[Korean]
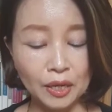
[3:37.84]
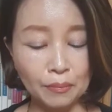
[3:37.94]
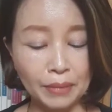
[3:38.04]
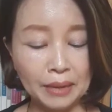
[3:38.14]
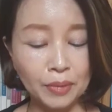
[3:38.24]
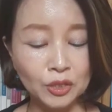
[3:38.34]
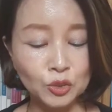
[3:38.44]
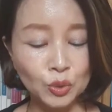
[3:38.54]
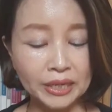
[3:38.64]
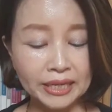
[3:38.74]
매번
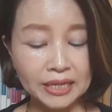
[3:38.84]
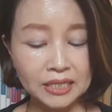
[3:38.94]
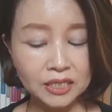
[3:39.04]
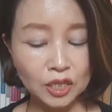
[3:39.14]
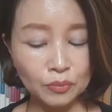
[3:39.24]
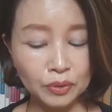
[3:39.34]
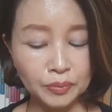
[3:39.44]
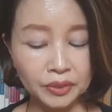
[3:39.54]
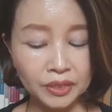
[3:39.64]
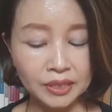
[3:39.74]
수익의 일정
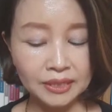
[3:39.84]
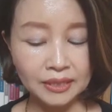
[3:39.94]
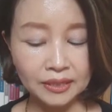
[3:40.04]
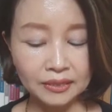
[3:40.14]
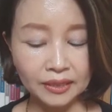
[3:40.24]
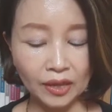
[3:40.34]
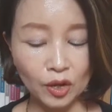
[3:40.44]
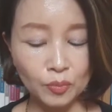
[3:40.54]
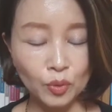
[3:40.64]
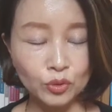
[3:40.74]
부분을
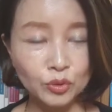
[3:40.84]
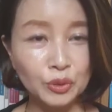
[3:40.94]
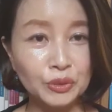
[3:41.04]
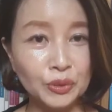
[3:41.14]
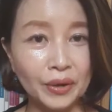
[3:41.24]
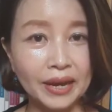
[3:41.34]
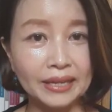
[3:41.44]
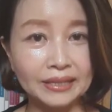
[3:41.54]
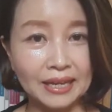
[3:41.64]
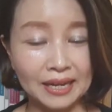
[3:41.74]
떼어 보수를 줘야
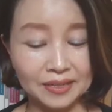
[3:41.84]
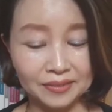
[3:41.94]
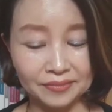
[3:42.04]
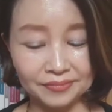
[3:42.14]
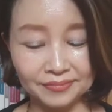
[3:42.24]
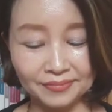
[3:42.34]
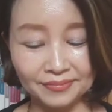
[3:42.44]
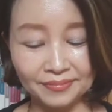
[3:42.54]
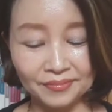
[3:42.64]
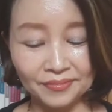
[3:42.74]
한다.
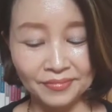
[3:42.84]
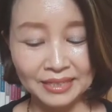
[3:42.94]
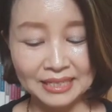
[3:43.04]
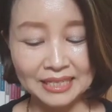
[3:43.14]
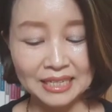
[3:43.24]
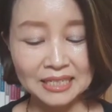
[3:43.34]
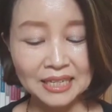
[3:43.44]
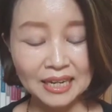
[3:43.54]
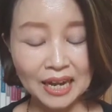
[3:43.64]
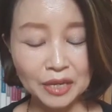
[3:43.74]

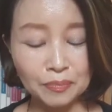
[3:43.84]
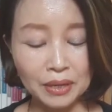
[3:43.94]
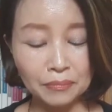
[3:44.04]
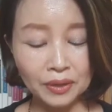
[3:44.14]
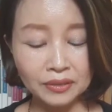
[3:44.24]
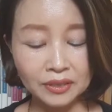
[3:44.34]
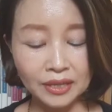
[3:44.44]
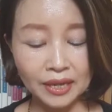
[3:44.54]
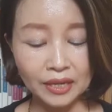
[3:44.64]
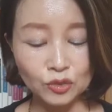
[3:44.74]
자신이 가입한
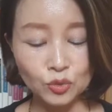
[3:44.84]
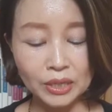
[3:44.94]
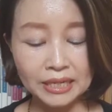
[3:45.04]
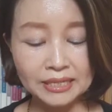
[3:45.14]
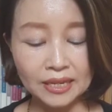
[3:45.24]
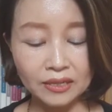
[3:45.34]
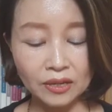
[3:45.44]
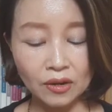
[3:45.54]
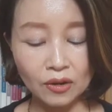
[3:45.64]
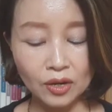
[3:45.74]
펀드에 수익이
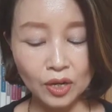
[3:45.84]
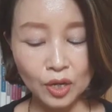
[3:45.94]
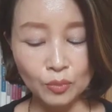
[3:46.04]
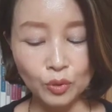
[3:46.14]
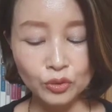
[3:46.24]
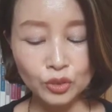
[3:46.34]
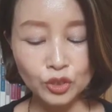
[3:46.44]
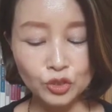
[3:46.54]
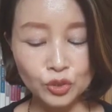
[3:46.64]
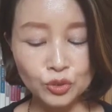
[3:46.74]
생겨
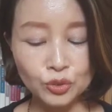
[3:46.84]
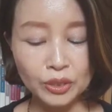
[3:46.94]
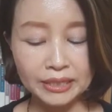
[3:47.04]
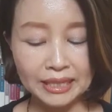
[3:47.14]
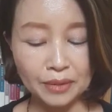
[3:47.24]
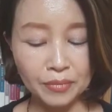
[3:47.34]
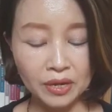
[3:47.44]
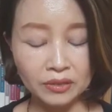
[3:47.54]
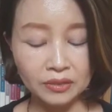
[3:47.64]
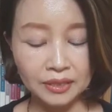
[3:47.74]
보수를 줄 수
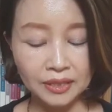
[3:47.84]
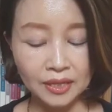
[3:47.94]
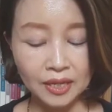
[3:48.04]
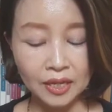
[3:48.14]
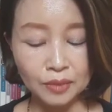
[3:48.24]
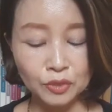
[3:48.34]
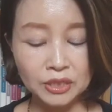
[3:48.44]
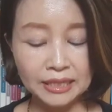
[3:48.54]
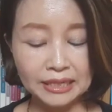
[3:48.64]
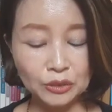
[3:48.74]
있다면
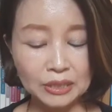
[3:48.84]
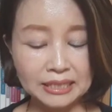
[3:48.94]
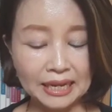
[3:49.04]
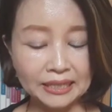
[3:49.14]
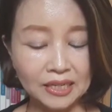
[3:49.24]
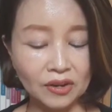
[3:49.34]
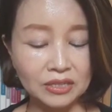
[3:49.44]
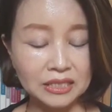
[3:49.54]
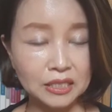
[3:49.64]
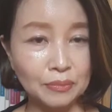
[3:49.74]
문제가 되지 않을
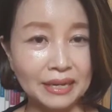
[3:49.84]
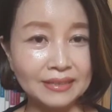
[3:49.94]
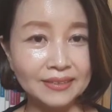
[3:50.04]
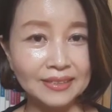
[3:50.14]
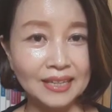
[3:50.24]
것이지만